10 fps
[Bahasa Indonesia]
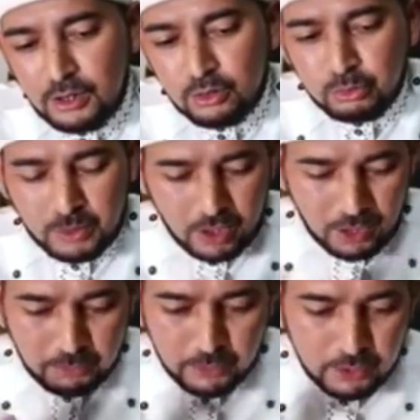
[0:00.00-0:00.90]
harus pakai
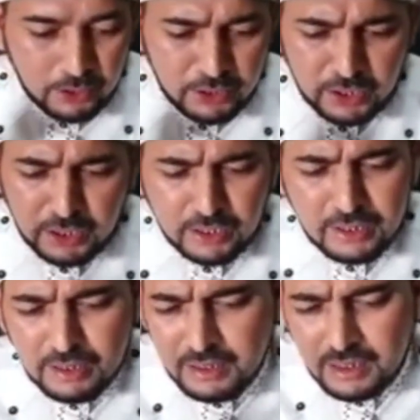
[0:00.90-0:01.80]
APD gini-gini.
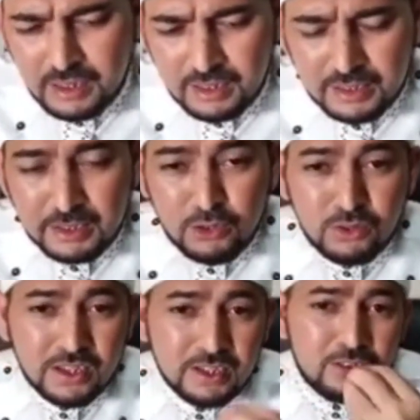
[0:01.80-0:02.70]
Enggak,
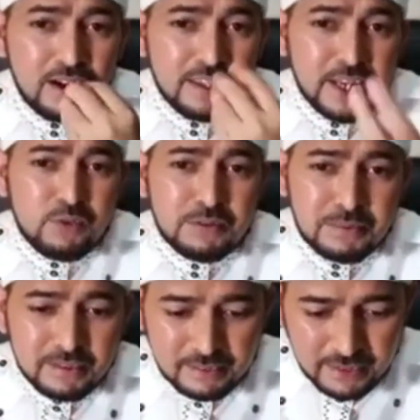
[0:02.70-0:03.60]
nular itu hanya lewat
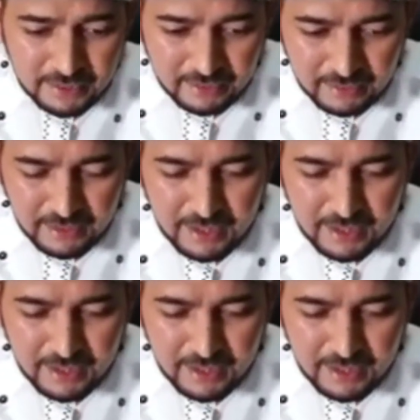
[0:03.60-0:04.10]
bersin.